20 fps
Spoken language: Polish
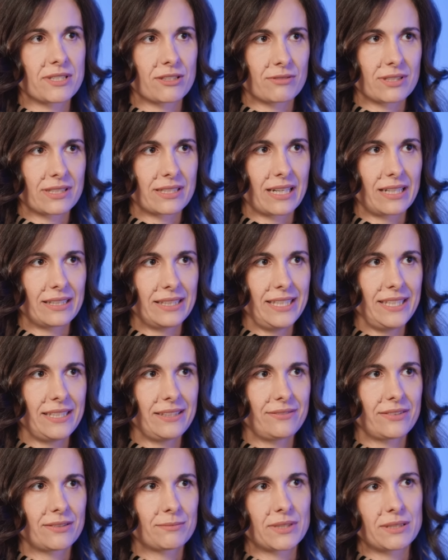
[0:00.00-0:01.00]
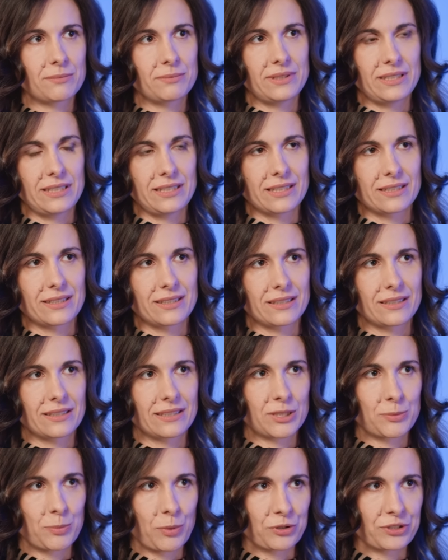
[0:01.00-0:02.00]
z Australii i firmami
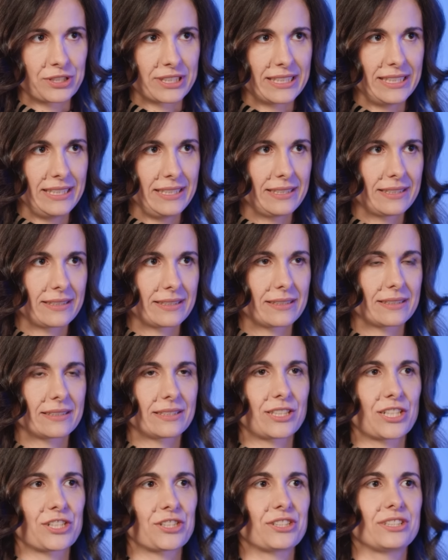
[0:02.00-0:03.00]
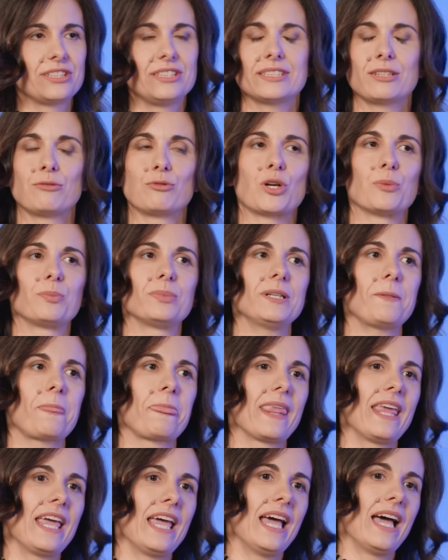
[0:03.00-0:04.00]
e, z Polski i z, i z Europy.
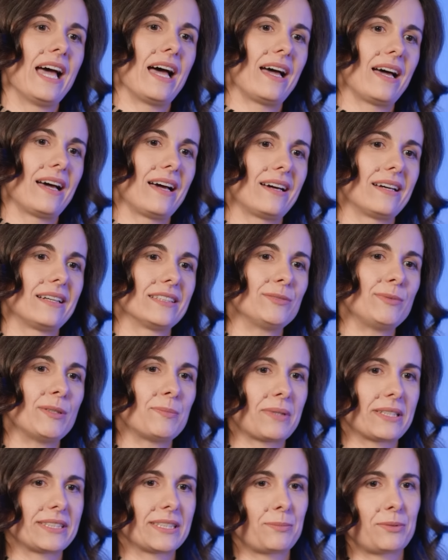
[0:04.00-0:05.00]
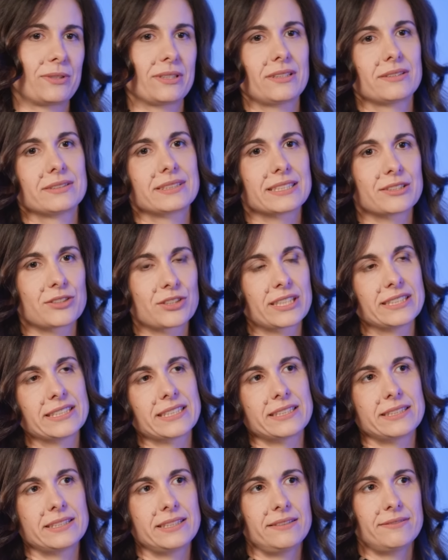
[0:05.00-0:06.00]
to była praca polegająca na
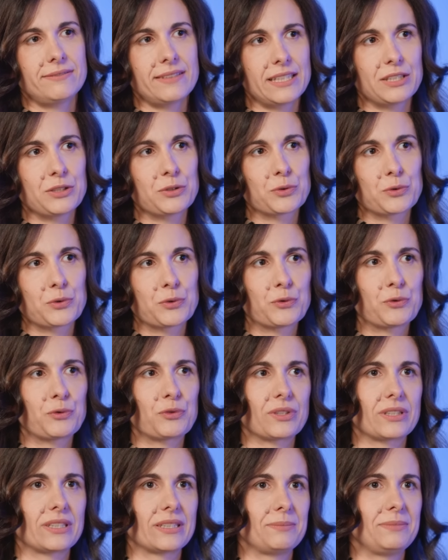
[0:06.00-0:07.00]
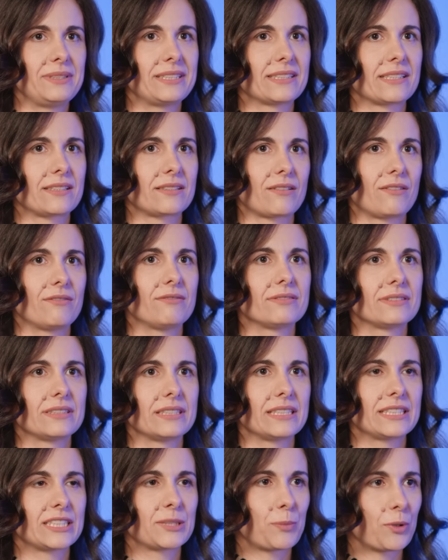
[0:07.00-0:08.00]
organizacji eventów, e,
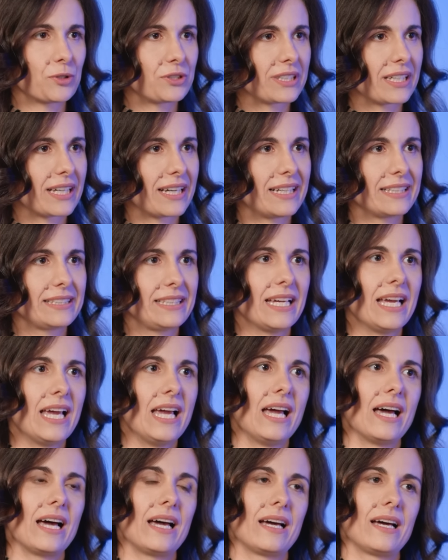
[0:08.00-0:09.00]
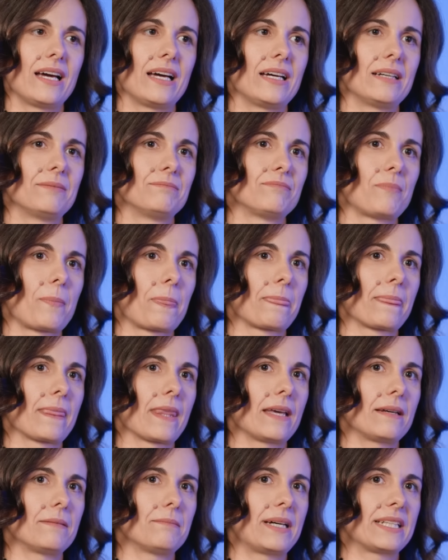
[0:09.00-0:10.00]
biznesowych, spotkań,
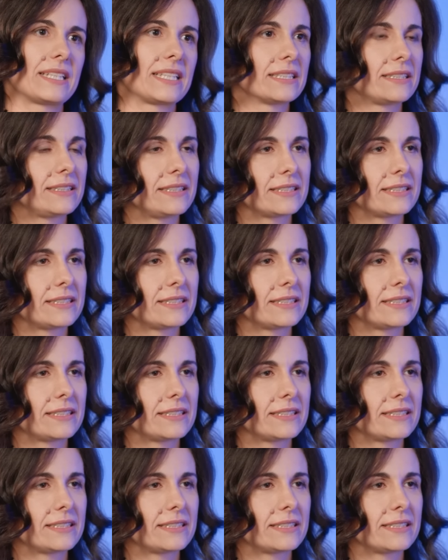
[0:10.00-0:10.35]
market